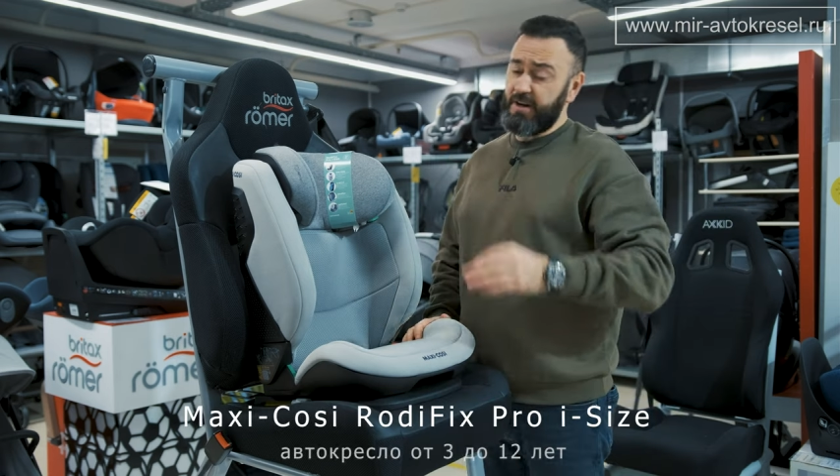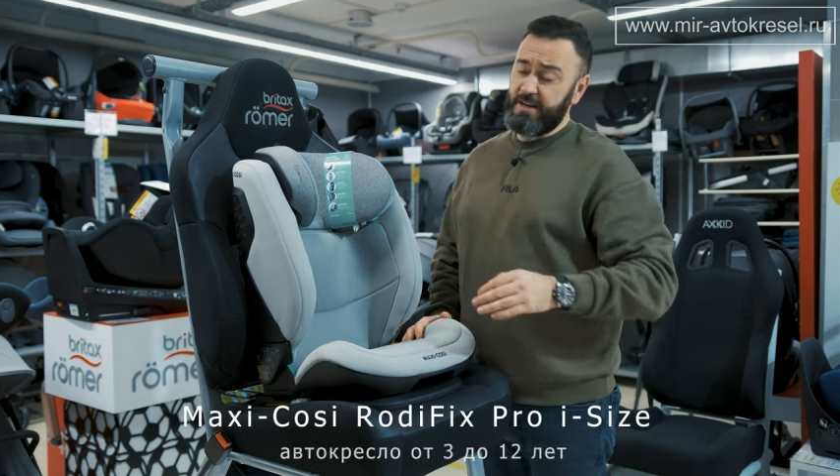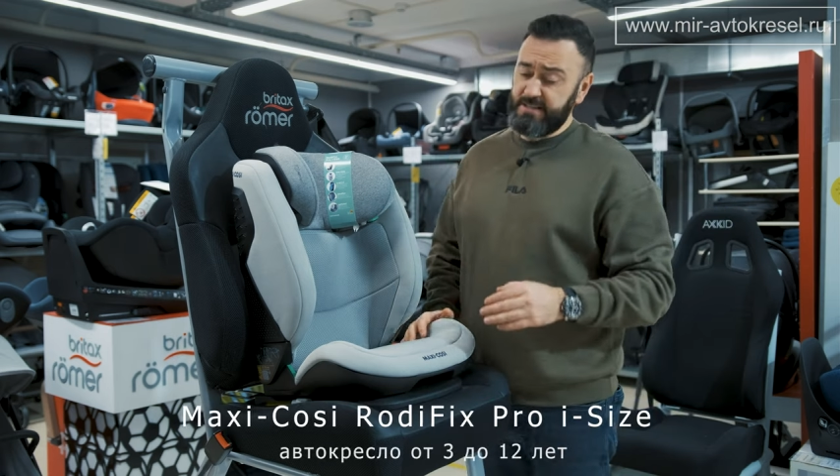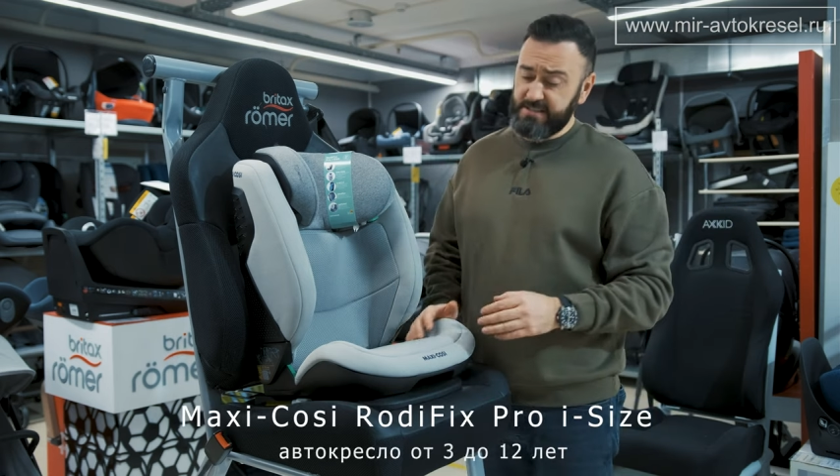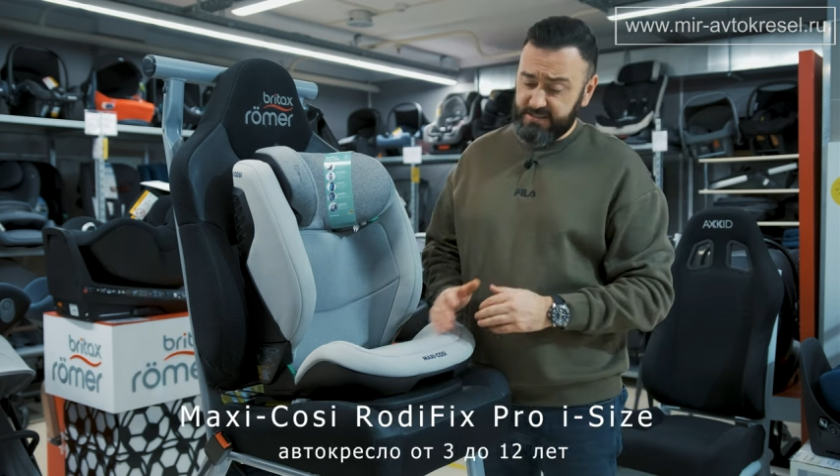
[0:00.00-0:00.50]

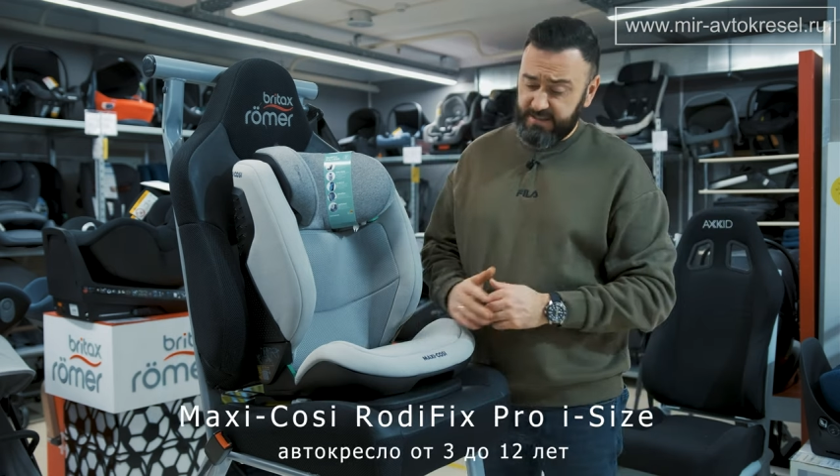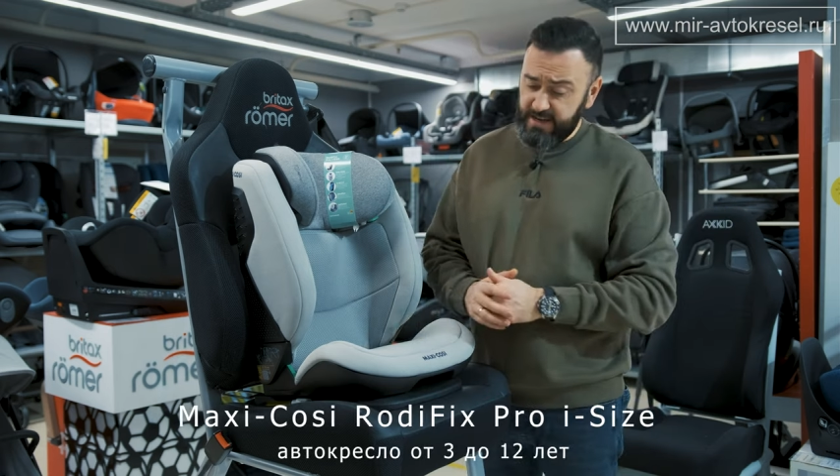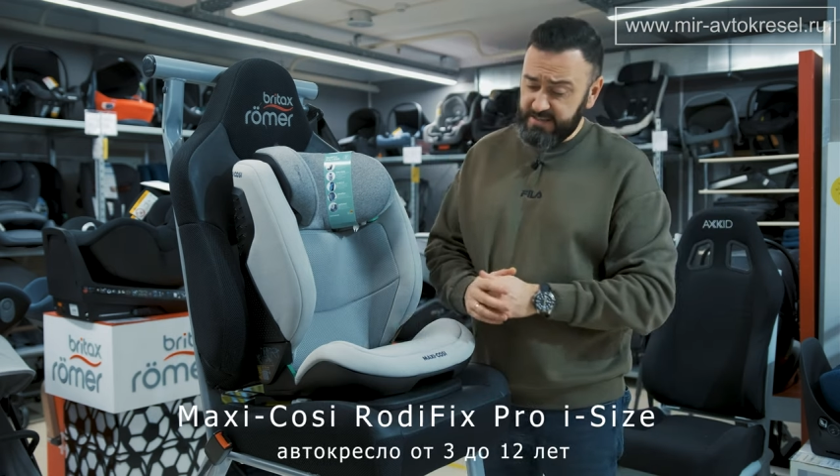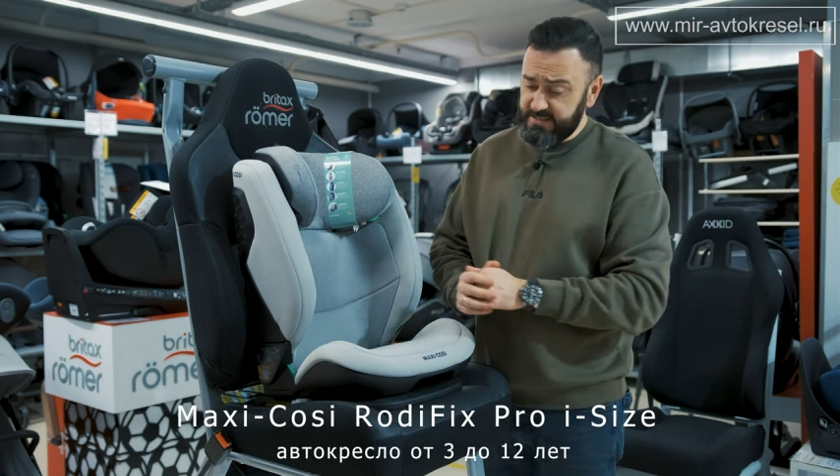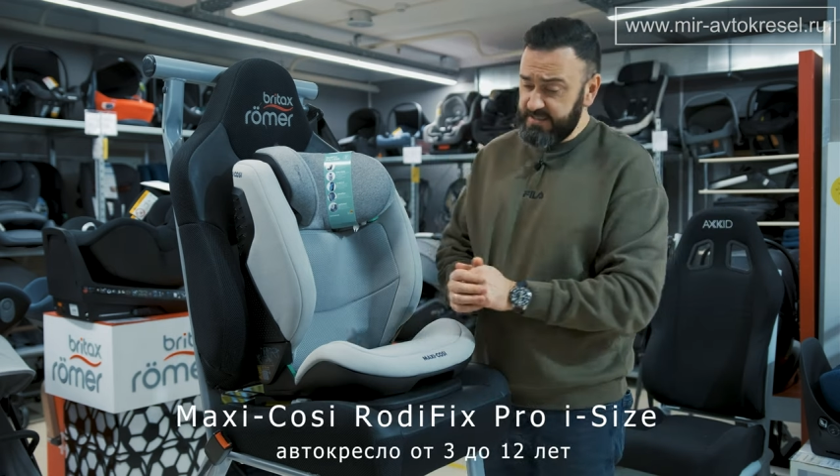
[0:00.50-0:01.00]
Ice
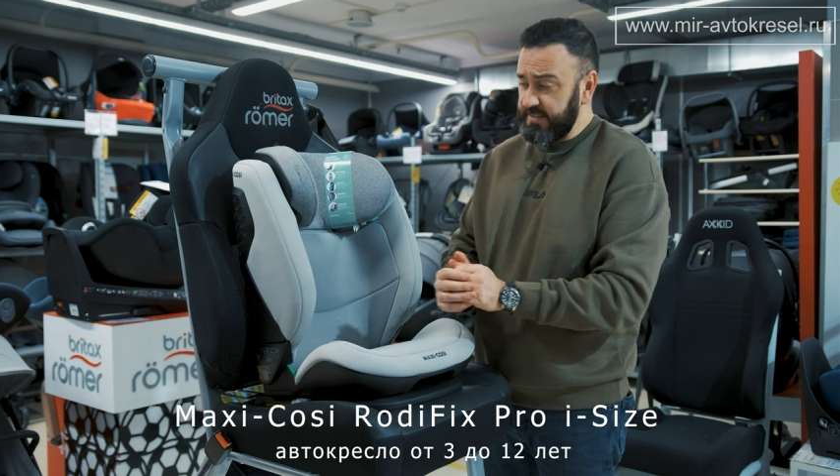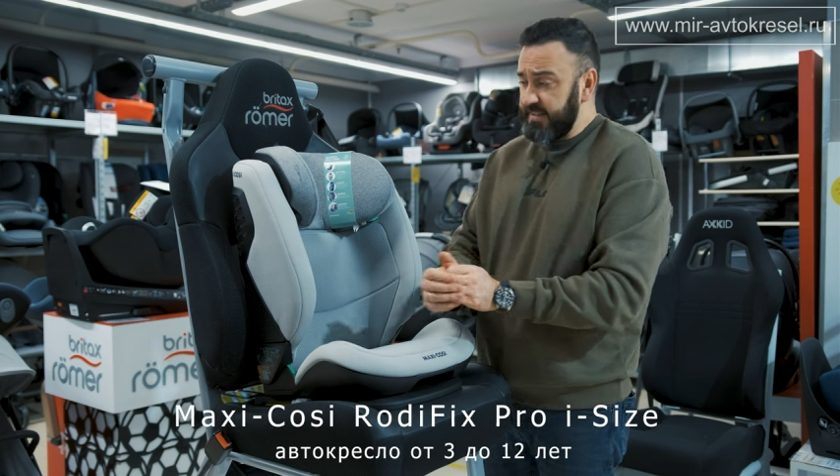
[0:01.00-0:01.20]
Size.